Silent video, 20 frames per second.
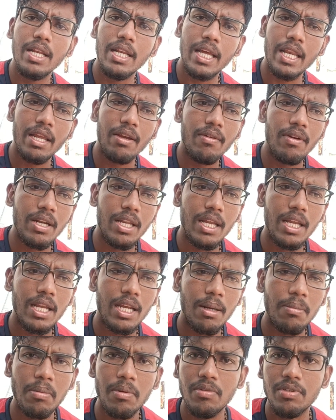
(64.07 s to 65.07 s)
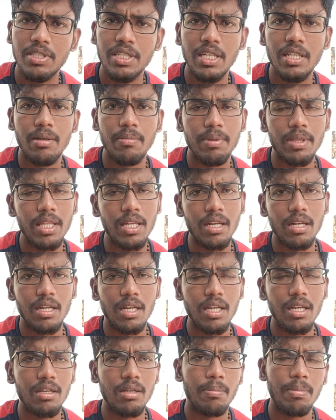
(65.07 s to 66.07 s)
வந்து நிறைய வாட்டி கேப்டன் விஜயாந்தை பற்றி
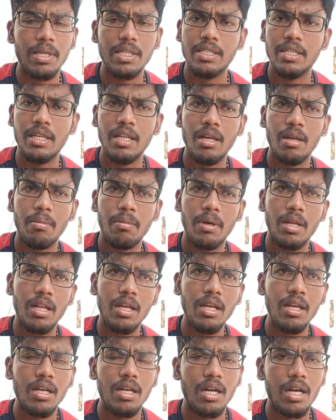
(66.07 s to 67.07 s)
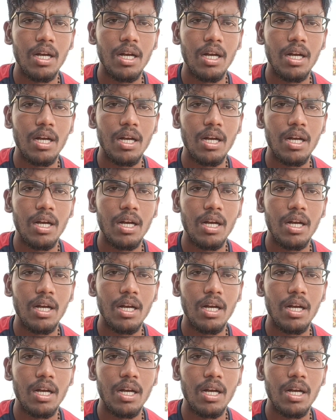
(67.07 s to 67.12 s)
என்கிட்ட பேசிகிட்டே இருப்பார்